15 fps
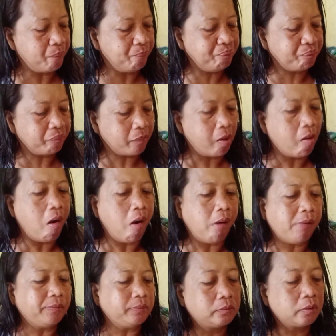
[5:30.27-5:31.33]
Yeah,
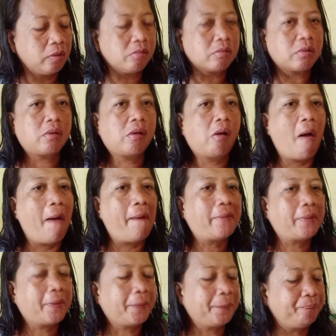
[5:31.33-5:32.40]
dapat kong pasalamat
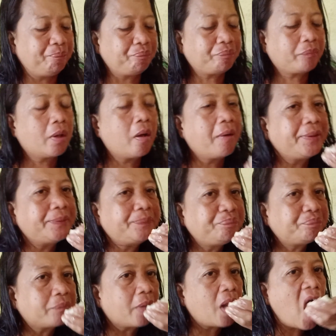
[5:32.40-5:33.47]
tayo sa
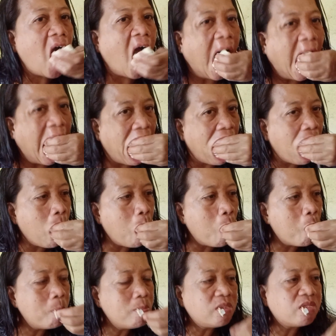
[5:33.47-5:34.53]
araw-araw,
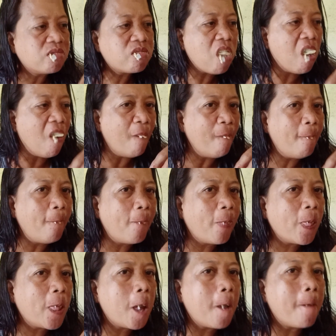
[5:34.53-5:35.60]
sa
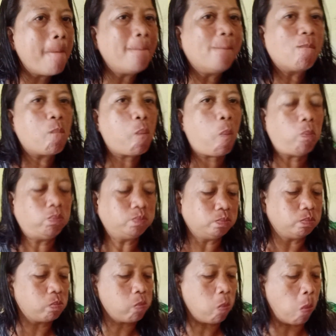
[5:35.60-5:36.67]
grasyang
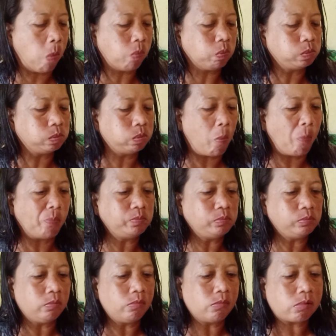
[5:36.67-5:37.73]
pinagkaloob sa atin
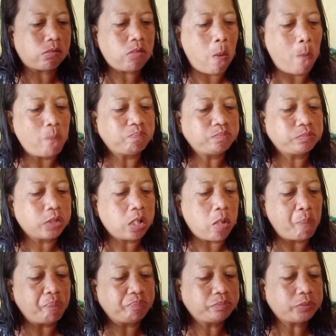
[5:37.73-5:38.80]
ni Papa
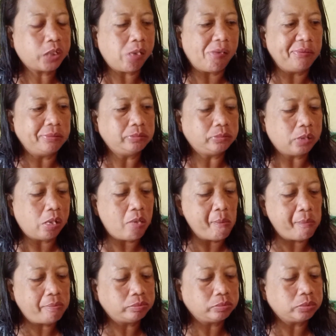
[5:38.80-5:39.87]
G.
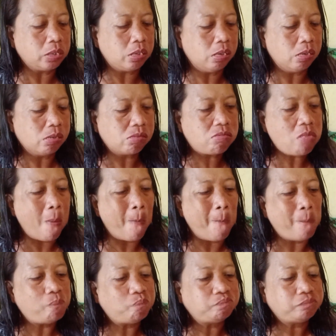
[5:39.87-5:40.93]
Yeah, thank you so
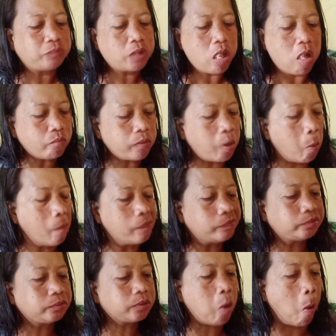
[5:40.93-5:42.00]
much,
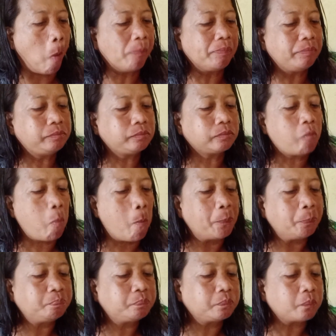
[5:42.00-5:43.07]
Papa
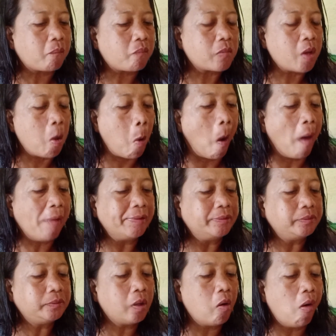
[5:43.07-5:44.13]
Jesus,
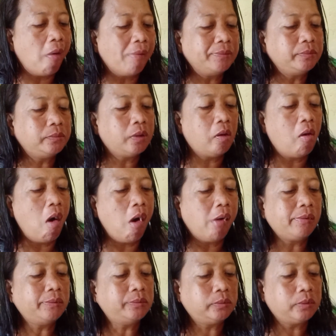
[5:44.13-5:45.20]
sa
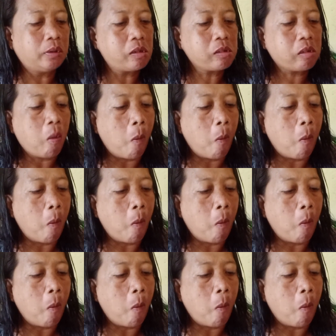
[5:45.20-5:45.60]
grasya na